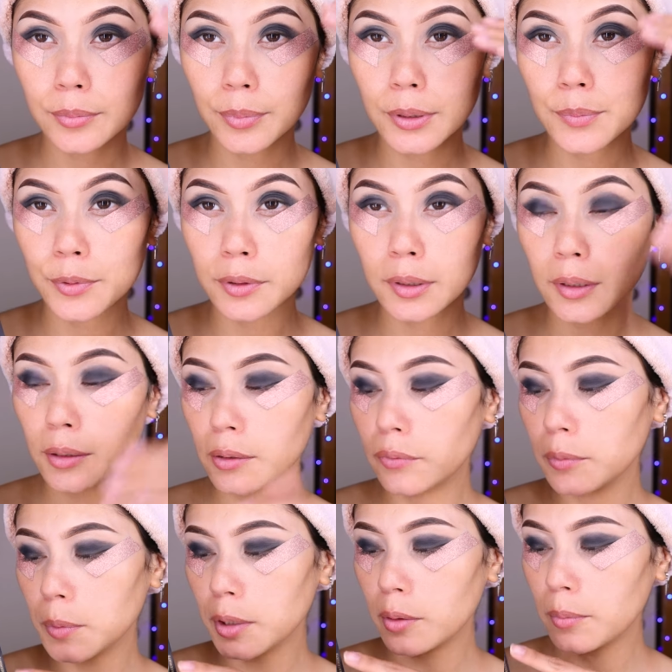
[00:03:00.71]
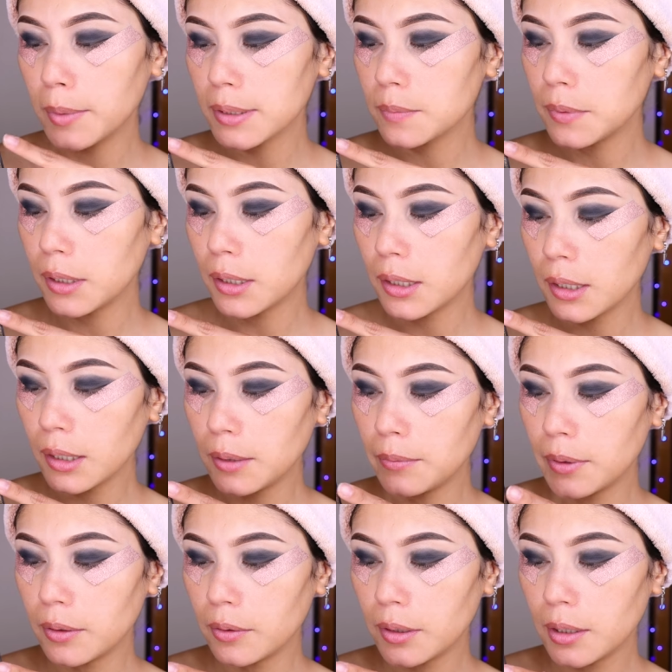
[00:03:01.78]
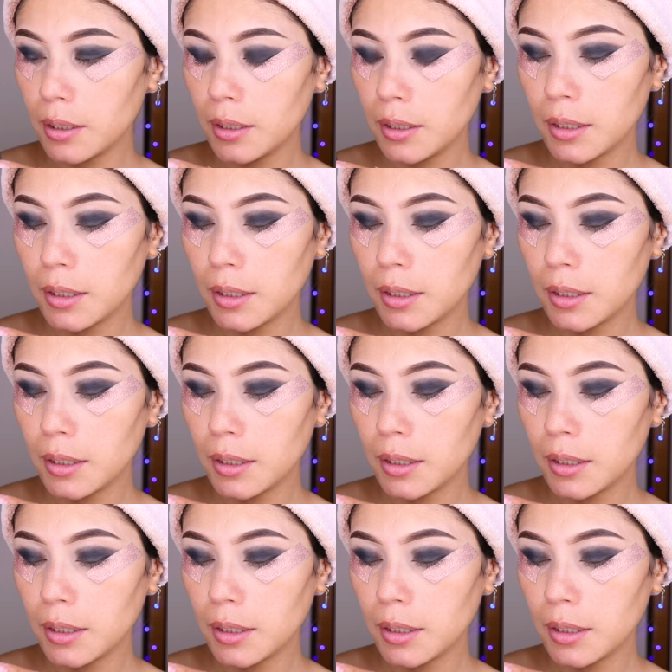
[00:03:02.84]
pues poner el difuminado más para arriba, ¿ok?